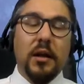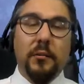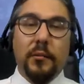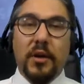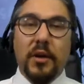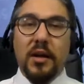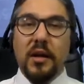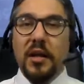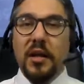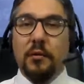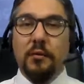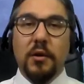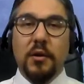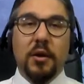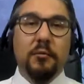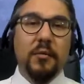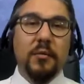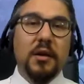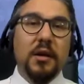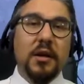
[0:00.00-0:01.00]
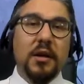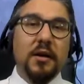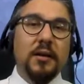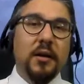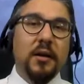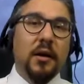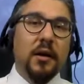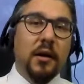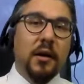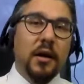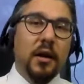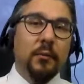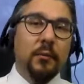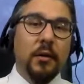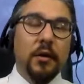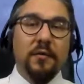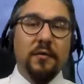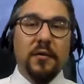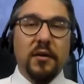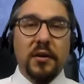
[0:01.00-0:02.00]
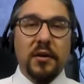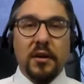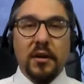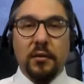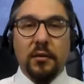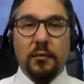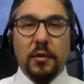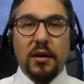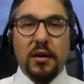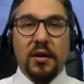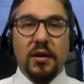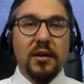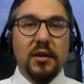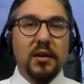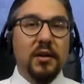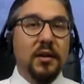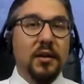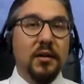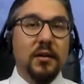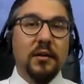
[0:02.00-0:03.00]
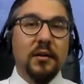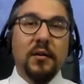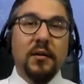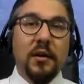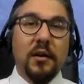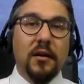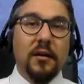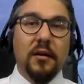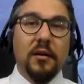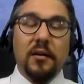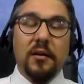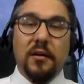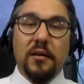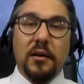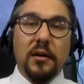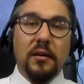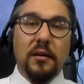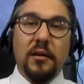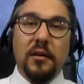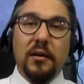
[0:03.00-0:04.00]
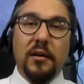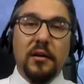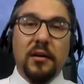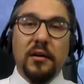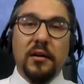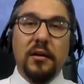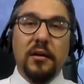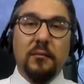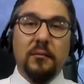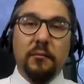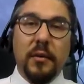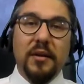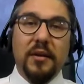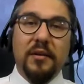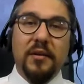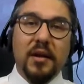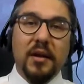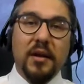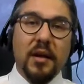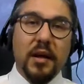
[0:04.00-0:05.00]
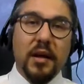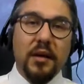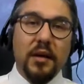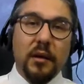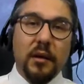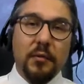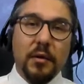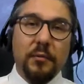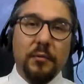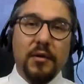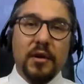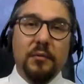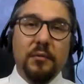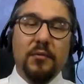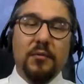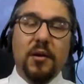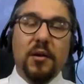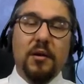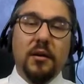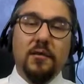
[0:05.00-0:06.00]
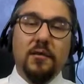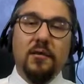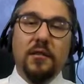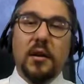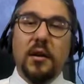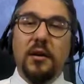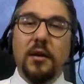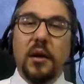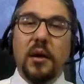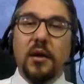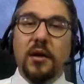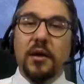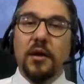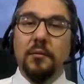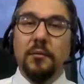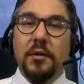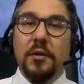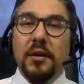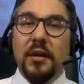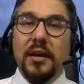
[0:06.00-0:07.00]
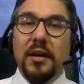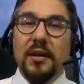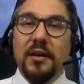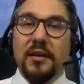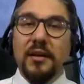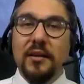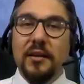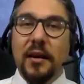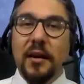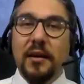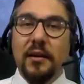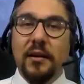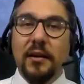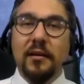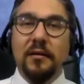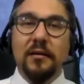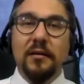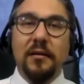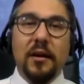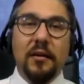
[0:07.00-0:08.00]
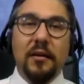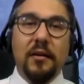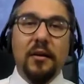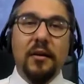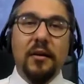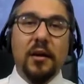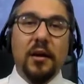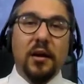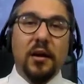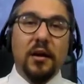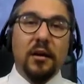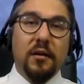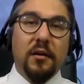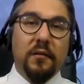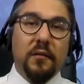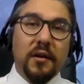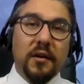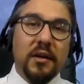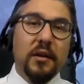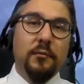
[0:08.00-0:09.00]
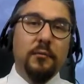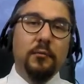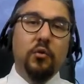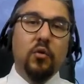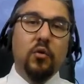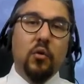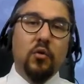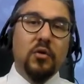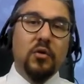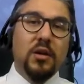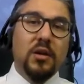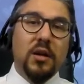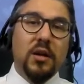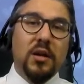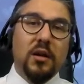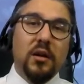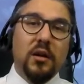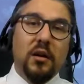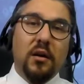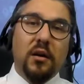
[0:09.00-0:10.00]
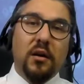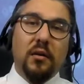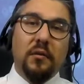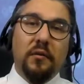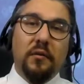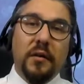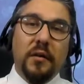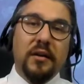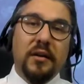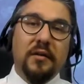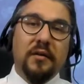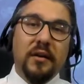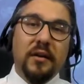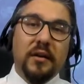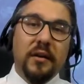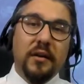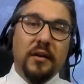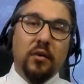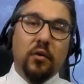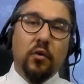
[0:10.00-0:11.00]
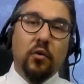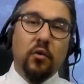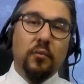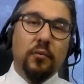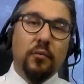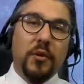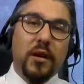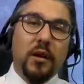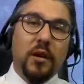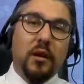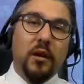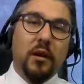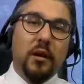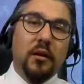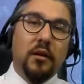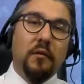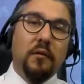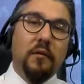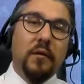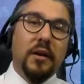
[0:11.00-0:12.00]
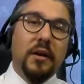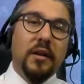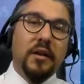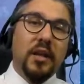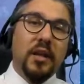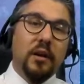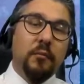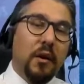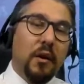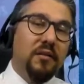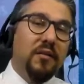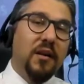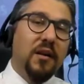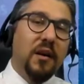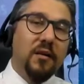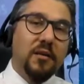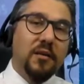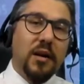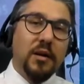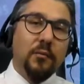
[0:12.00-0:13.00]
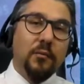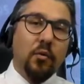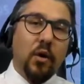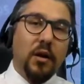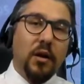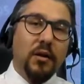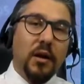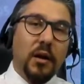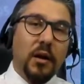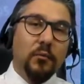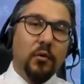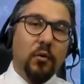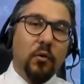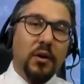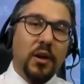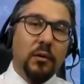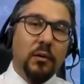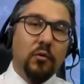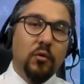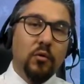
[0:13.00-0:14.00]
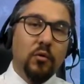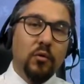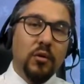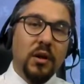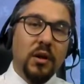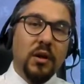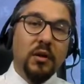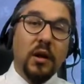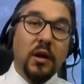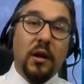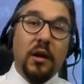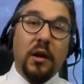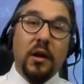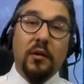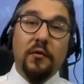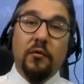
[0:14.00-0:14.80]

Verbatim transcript: hani Birleşmiş Milletler, IMF'tir ya da başkaları ya da işte işin mesleki anlamda bizim taraftan yapılan eleştirilerden ziyade Fed'in bu noktada veri setini görüp de vereceği mesajlar bu anlamda önemli olacak.